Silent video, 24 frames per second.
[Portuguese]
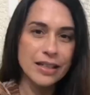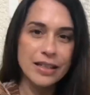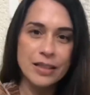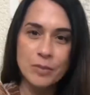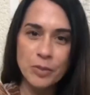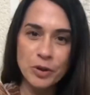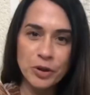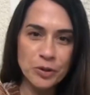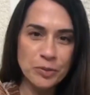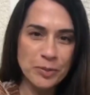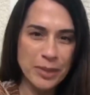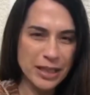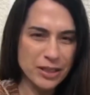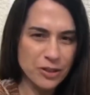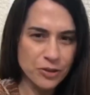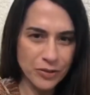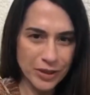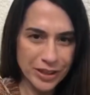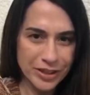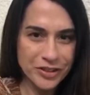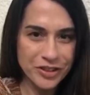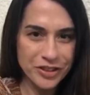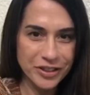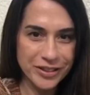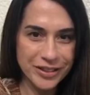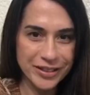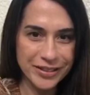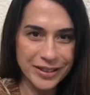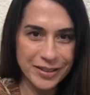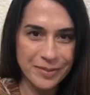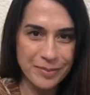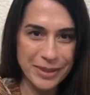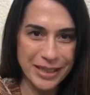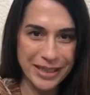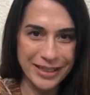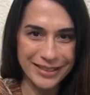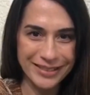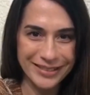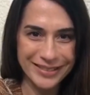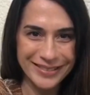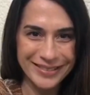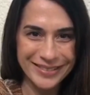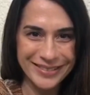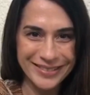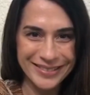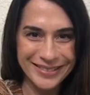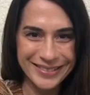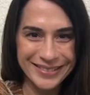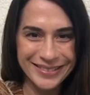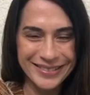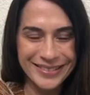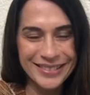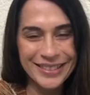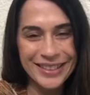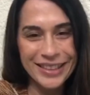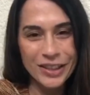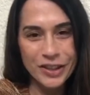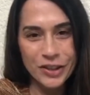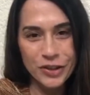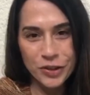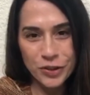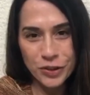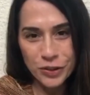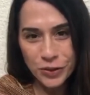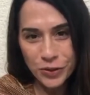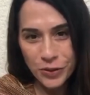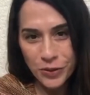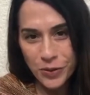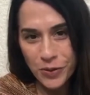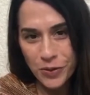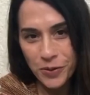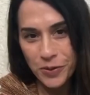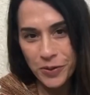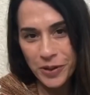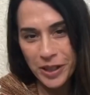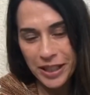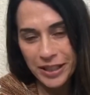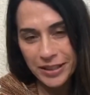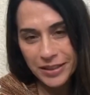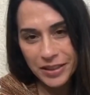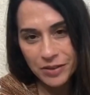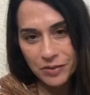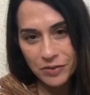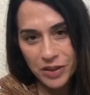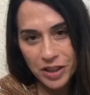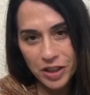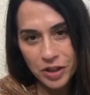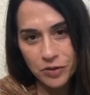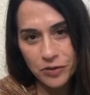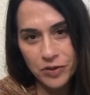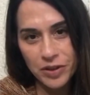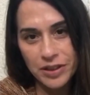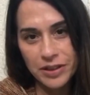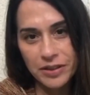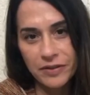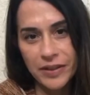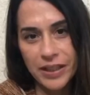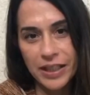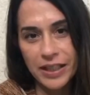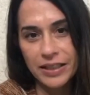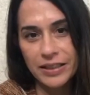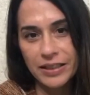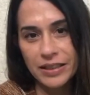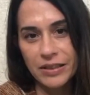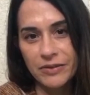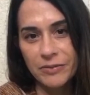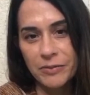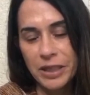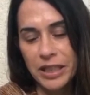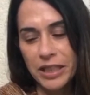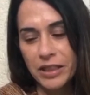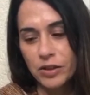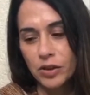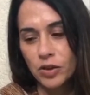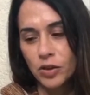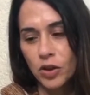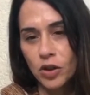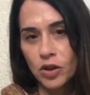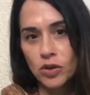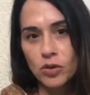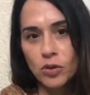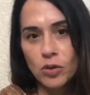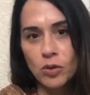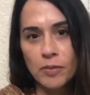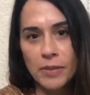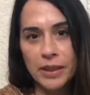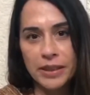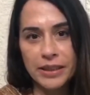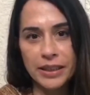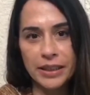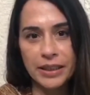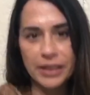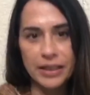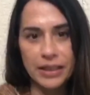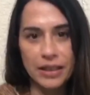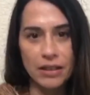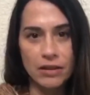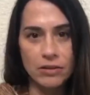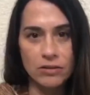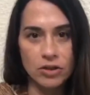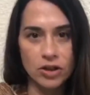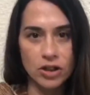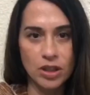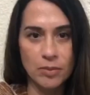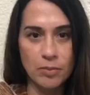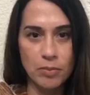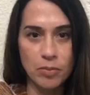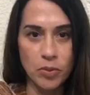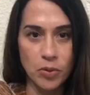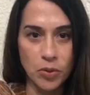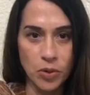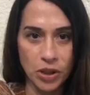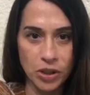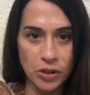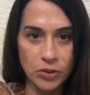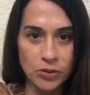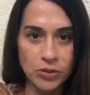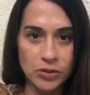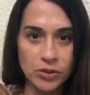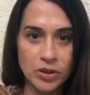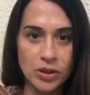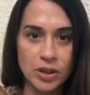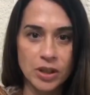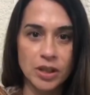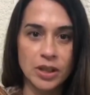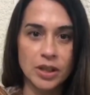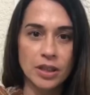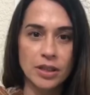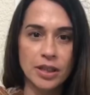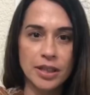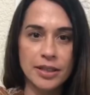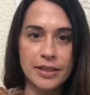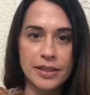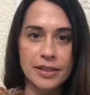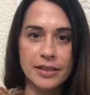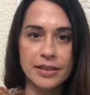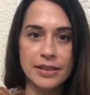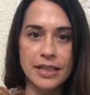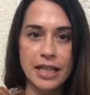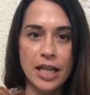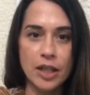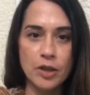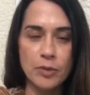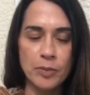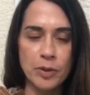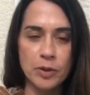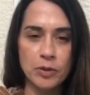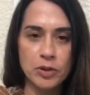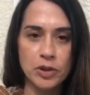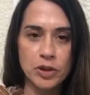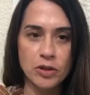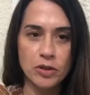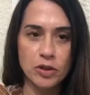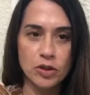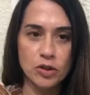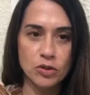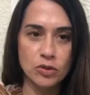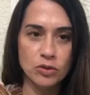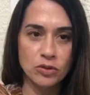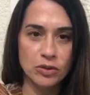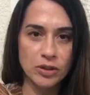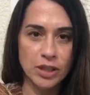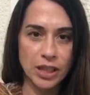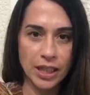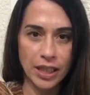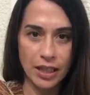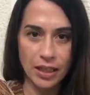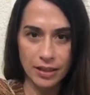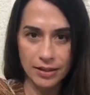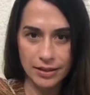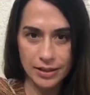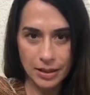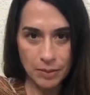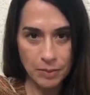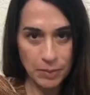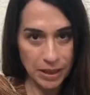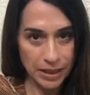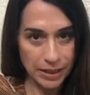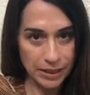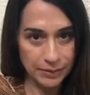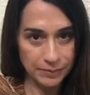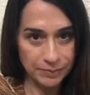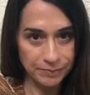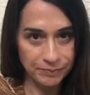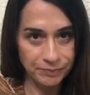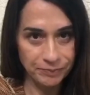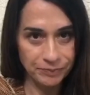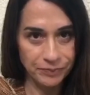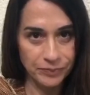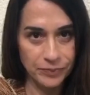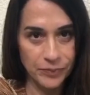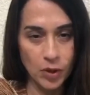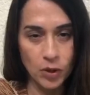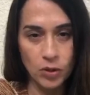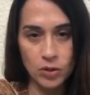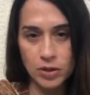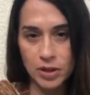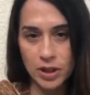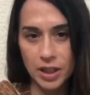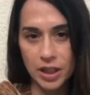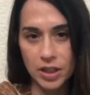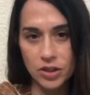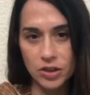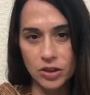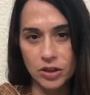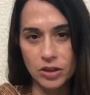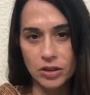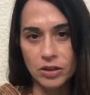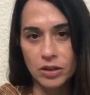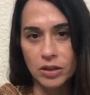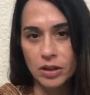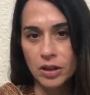e muito mais divertida também. Junto com esse vídeo, você vai receber todo o material de apoio necessário para o seu estudo daquela semana. Ou seja,